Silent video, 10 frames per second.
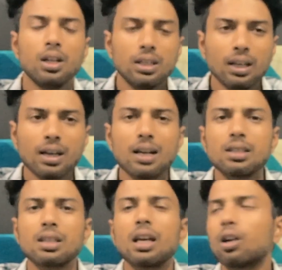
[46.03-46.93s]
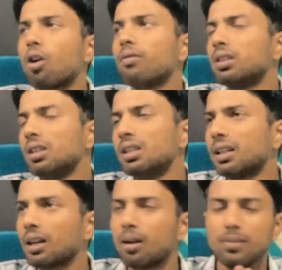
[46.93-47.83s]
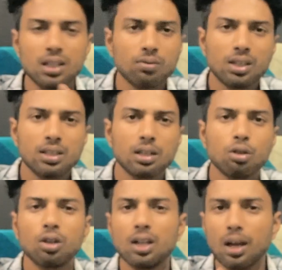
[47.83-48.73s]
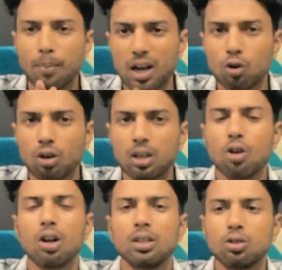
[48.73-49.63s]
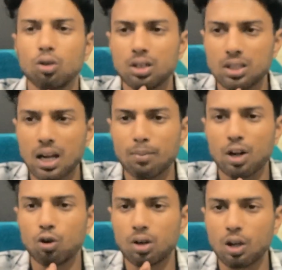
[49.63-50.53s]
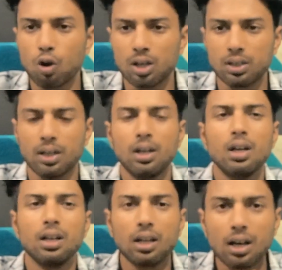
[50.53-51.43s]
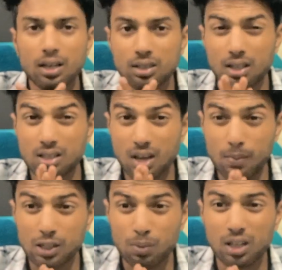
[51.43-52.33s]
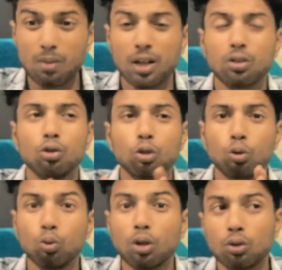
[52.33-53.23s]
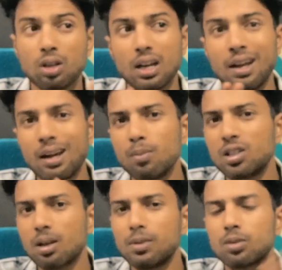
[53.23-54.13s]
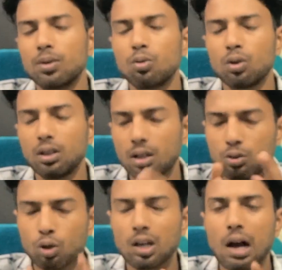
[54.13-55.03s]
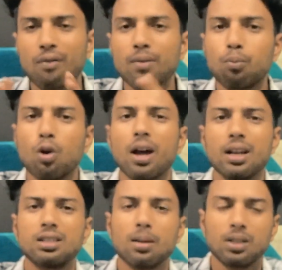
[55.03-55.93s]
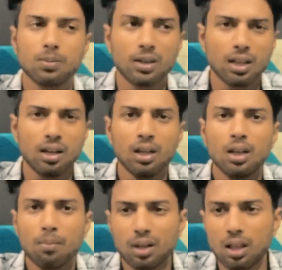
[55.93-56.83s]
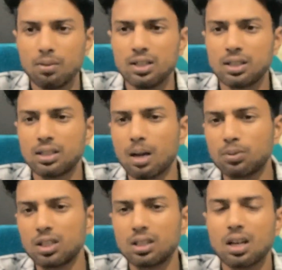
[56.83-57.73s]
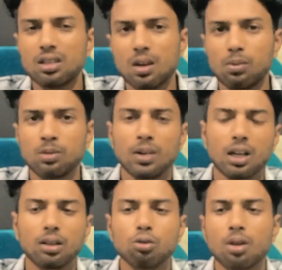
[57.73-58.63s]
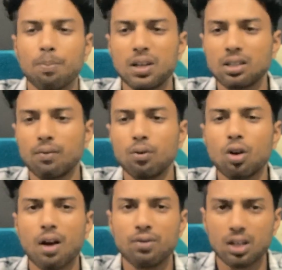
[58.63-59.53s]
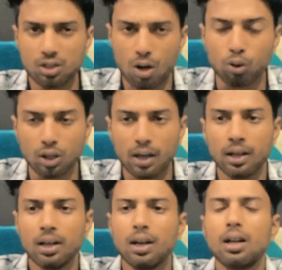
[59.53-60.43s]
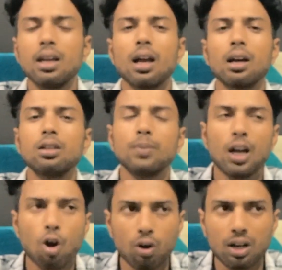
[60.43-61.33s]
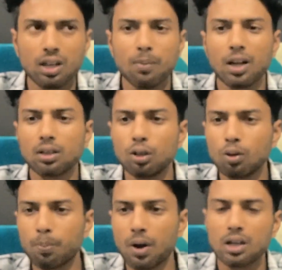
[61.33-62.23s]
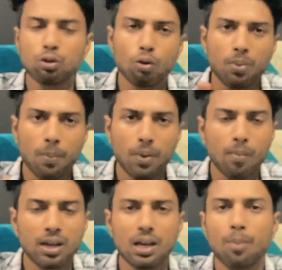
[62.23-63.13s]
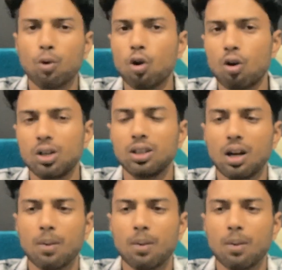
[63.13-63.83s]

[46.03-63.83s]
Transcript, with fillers: ये गाइस इसकी कट ऑफ इतनी ज्यादा कम इस वजह से क्योंकि एक माइनॉरिटी कॉलेज जो कि जैन माइनॉरिटी कॉलेज है ठीक है अगर इसकी स्टेब्लिशमेंट की बात करूं तो 2008 में स्टेब्लिशमेंट हुआ था जो कि काफी पुराना स्टेब्लिशमेंट है मतलब इस हिसाब से जिसका स्टेब्लिशमेंट रहता है उसका पेशेंट फ्लो काफी अच्छा होता है ठीक है अगर इसमें लॉन्ड्री की बात करें तो पांच सौ रुपया पर महीने आपको लॉन्ड्री देना